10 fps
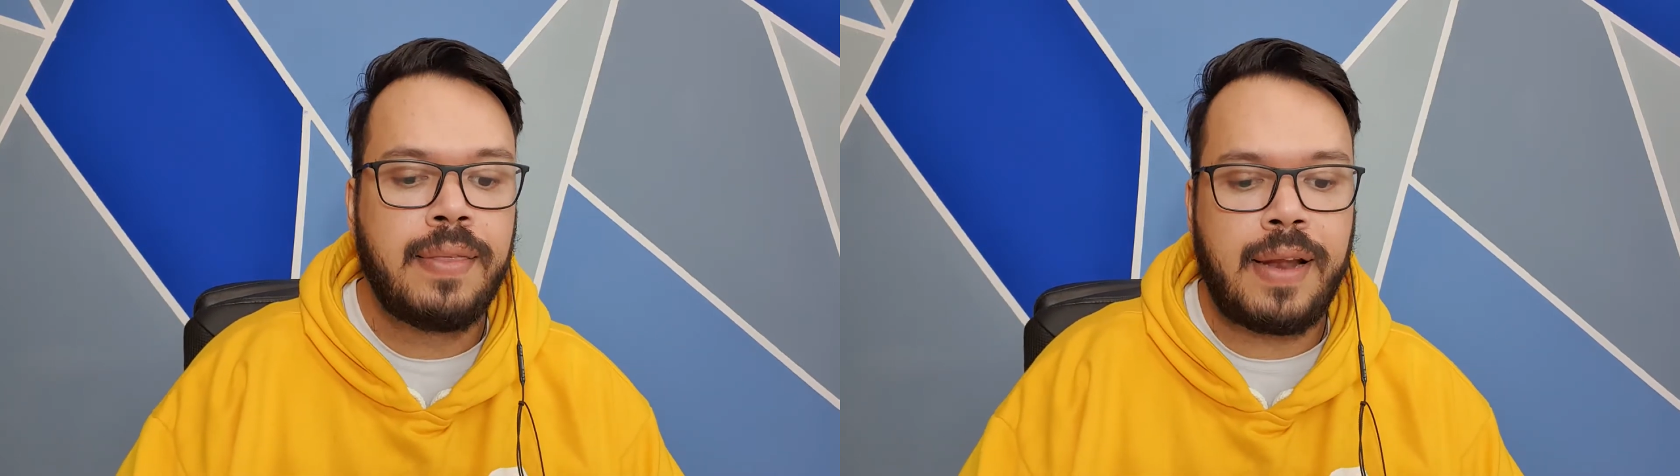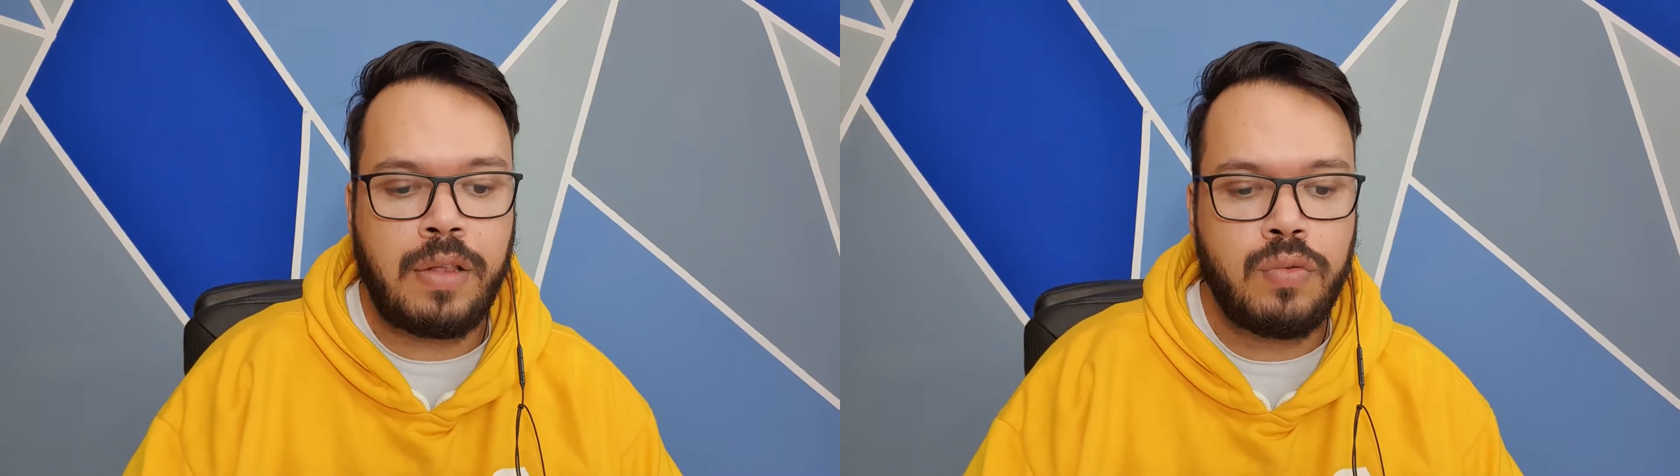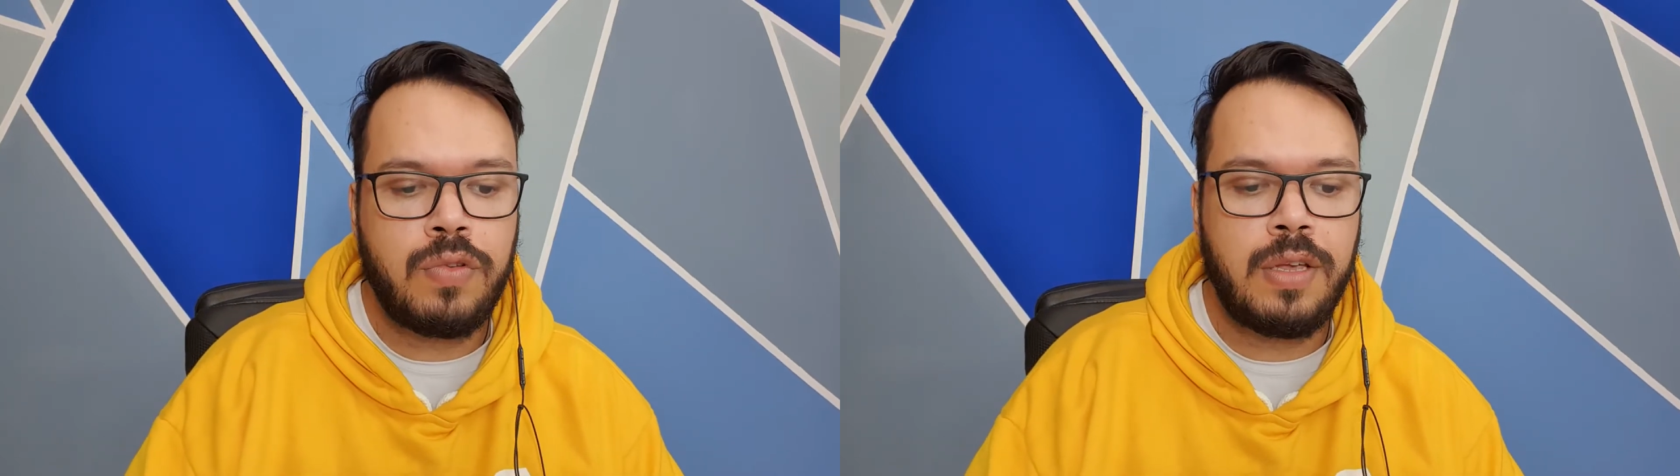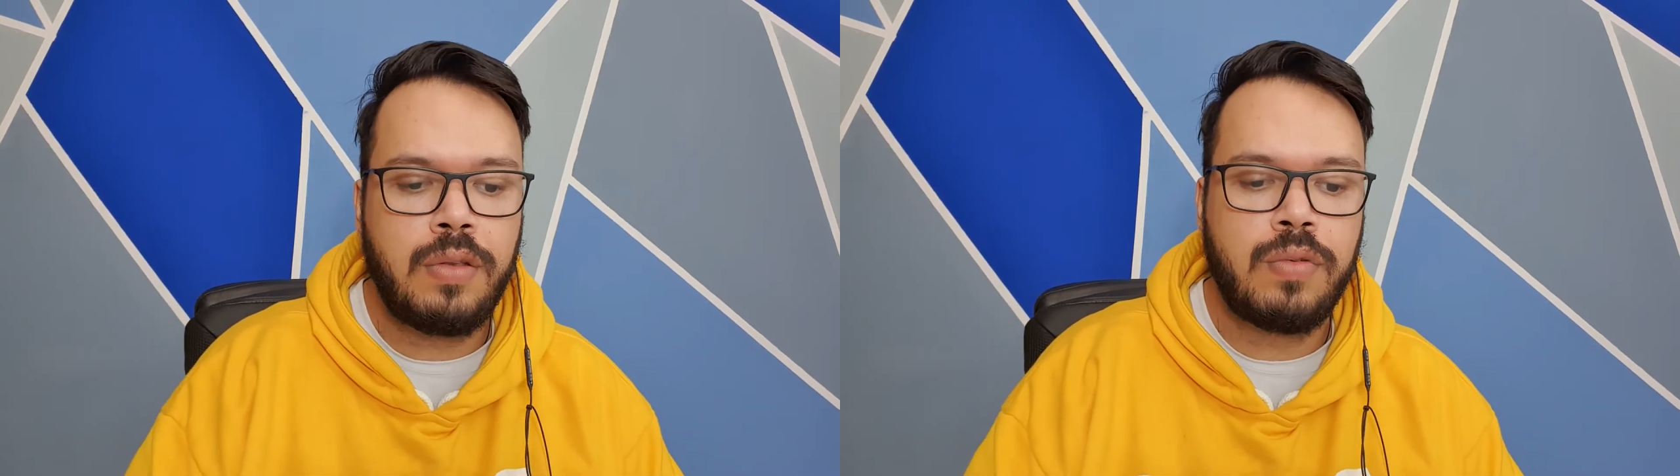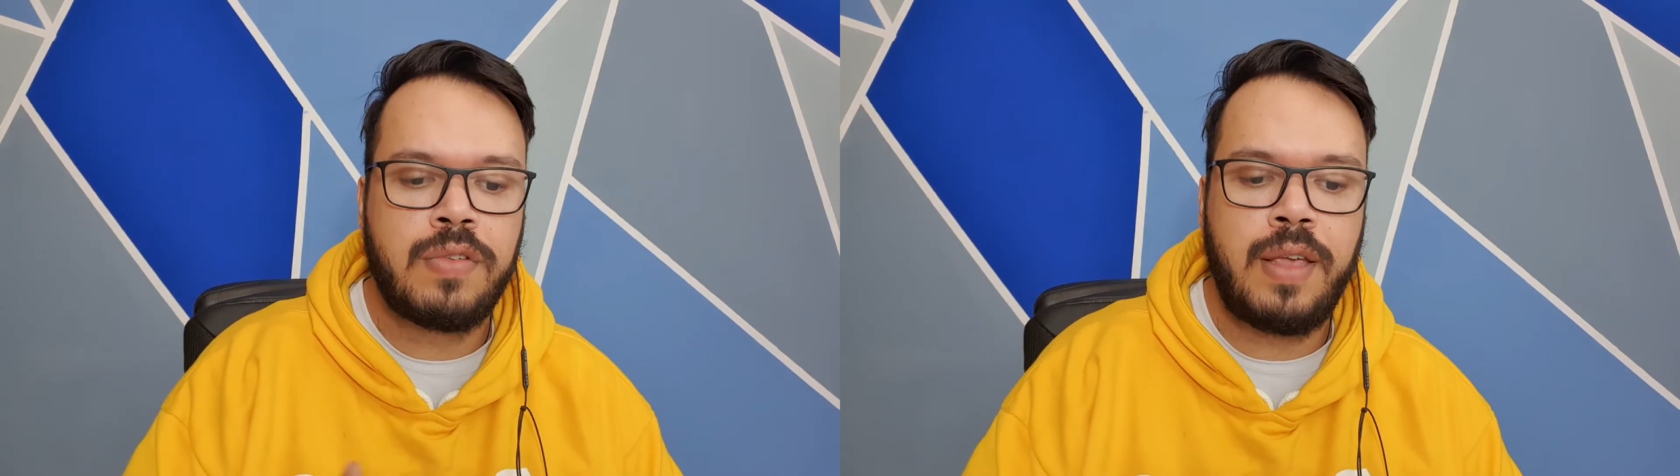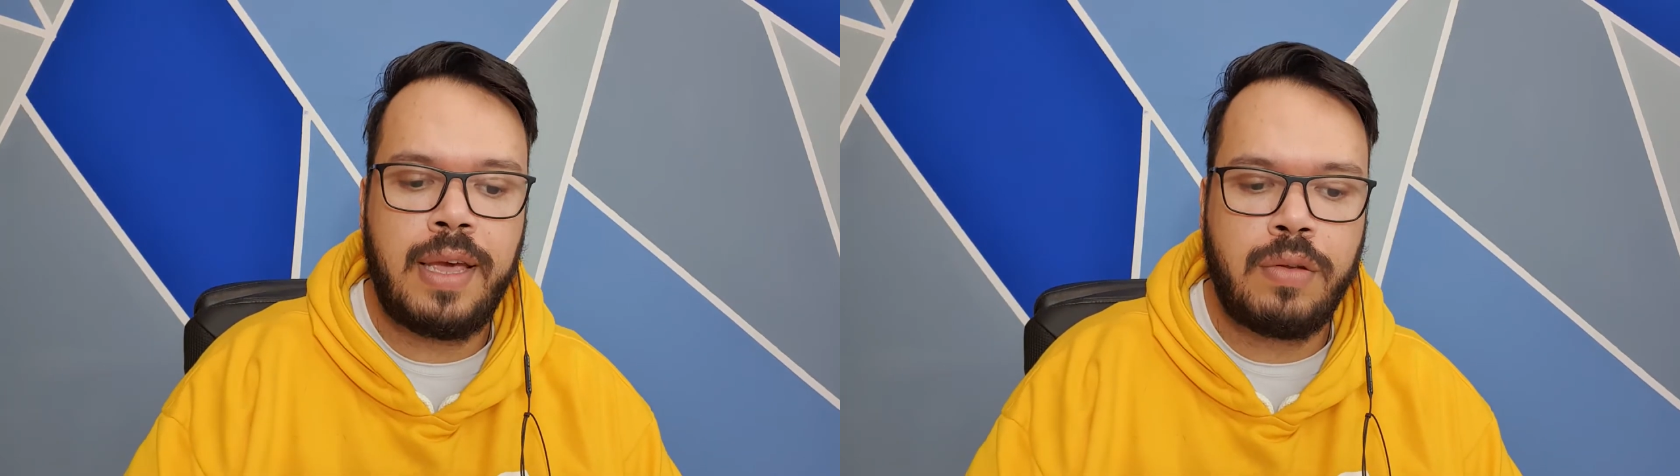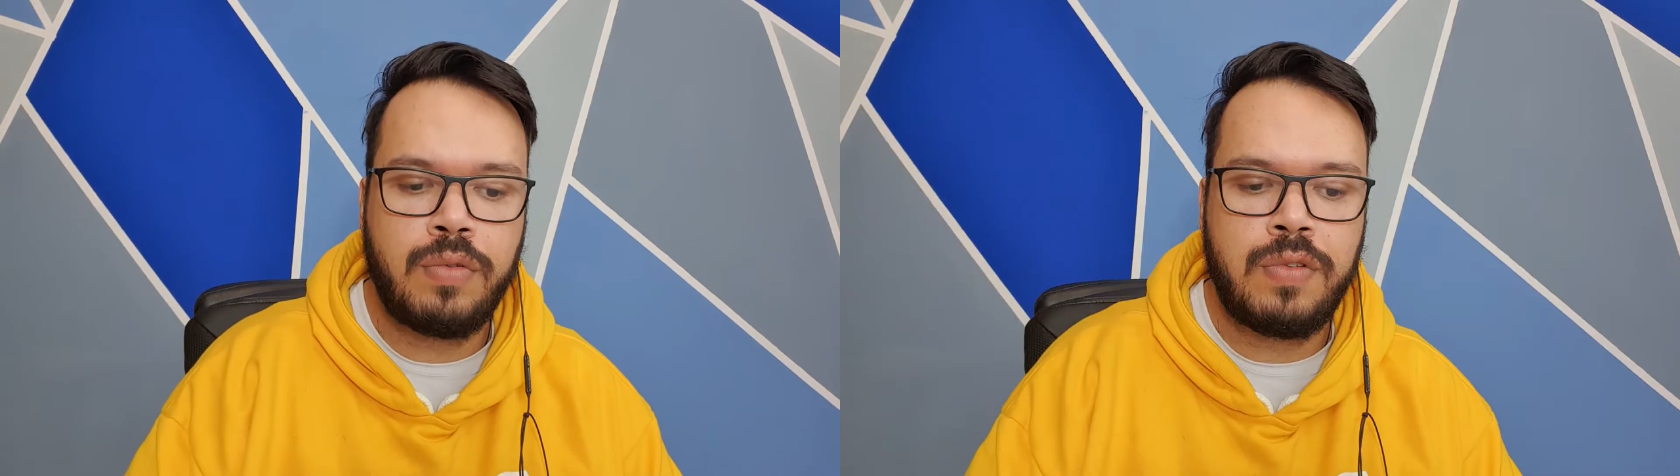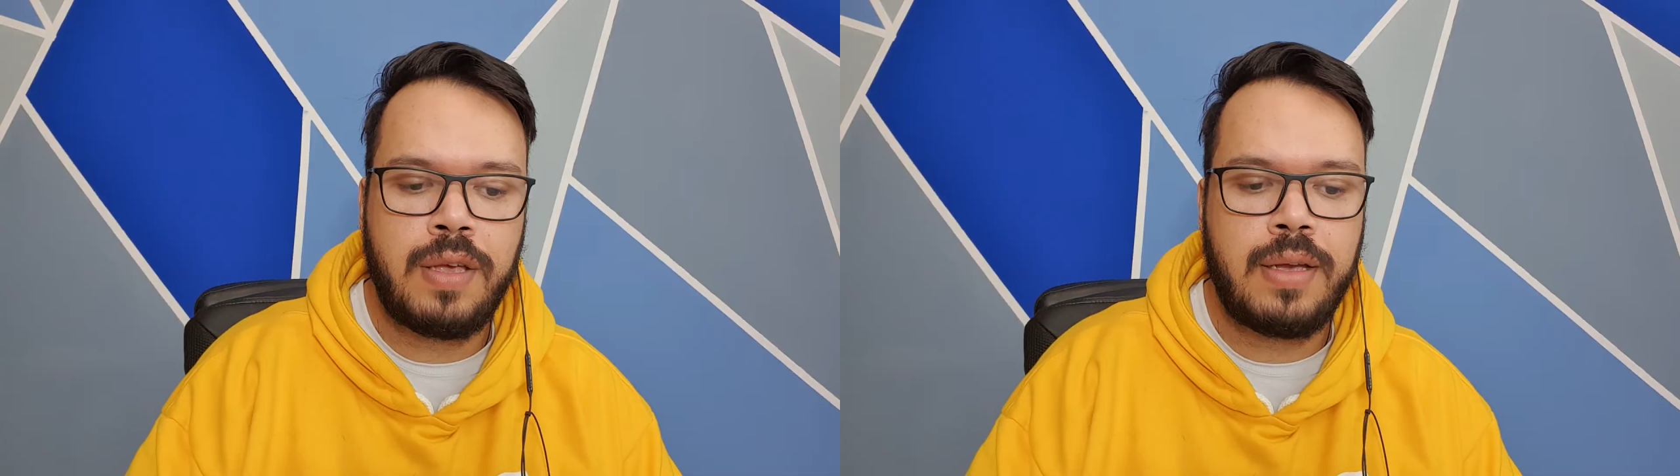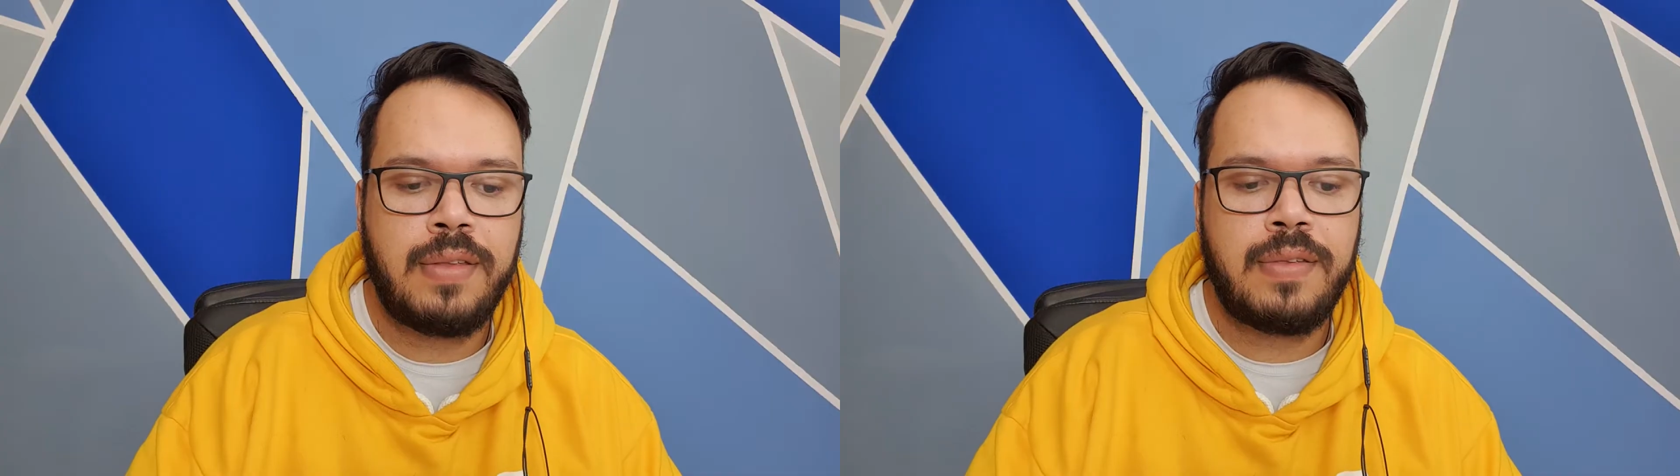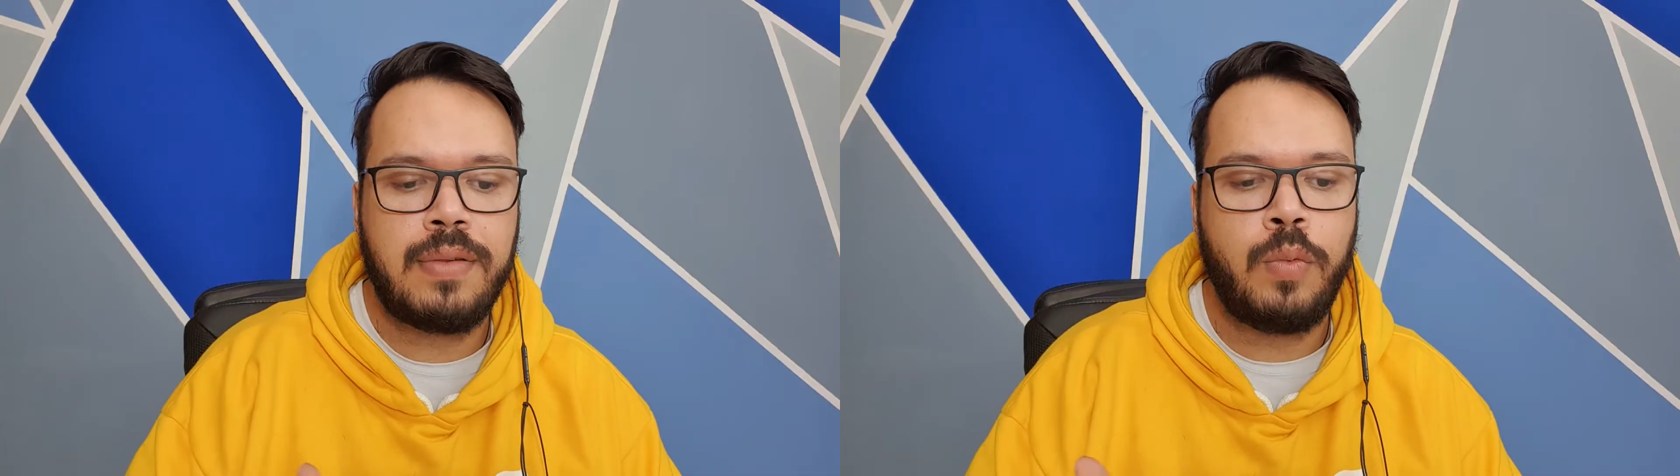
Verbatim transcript: Traduzindo, sem anunciantes,